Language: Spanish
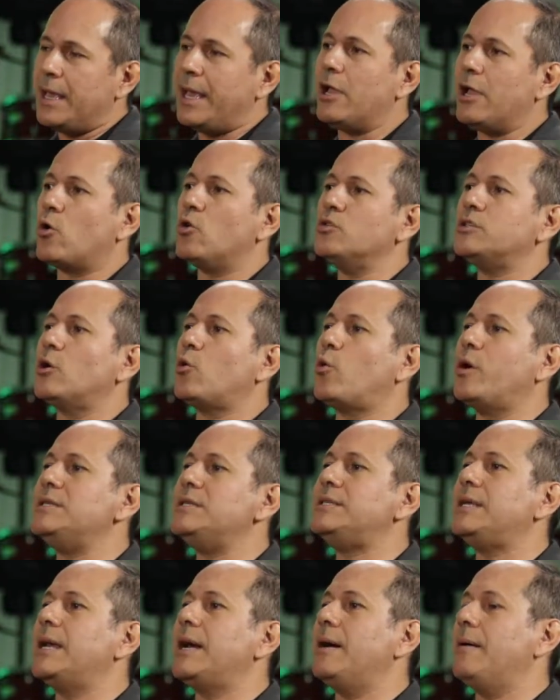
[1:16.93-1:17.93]
En
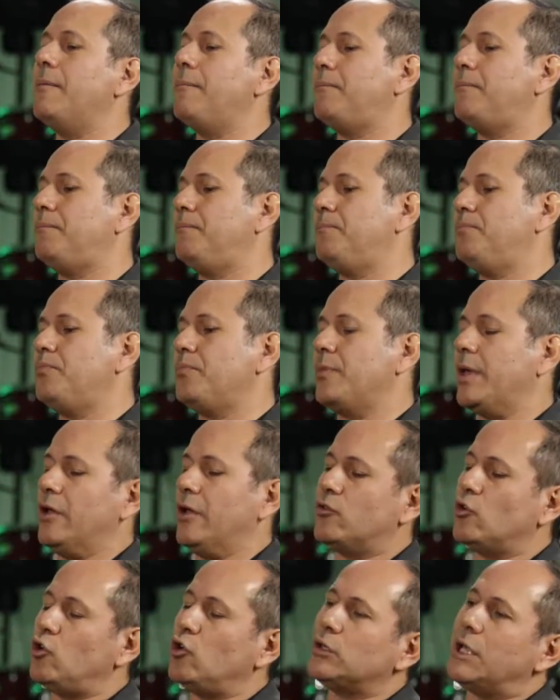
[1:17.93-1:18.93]
consecuencia,
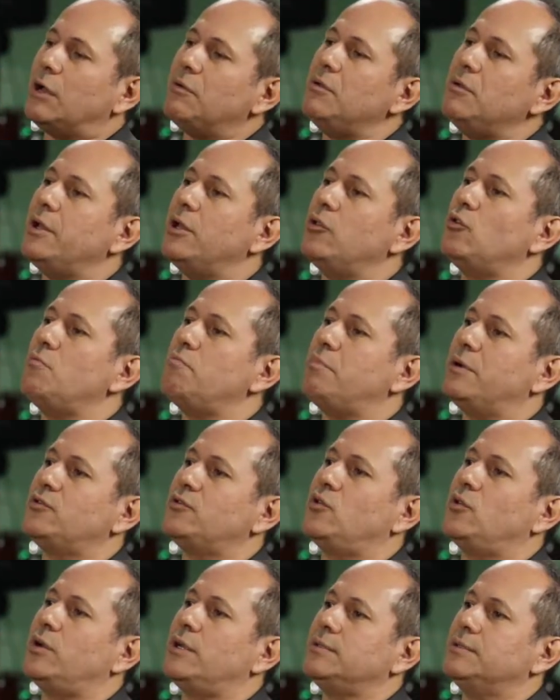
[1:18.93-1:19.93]
eso lo estás viviendo en
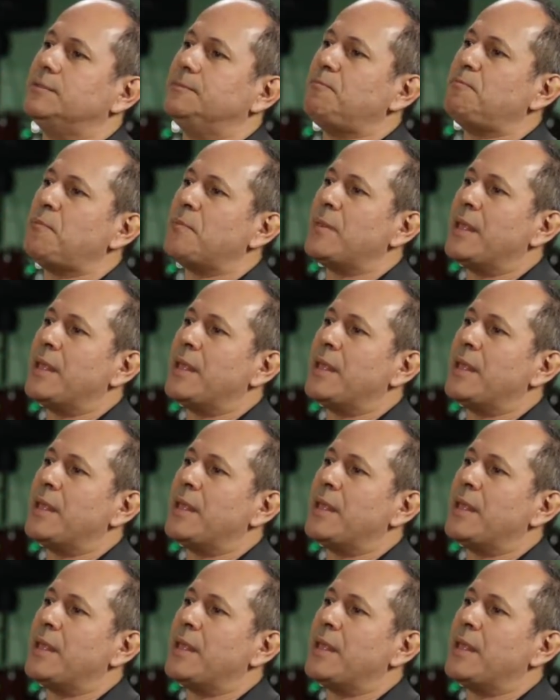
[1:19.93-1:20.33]
personas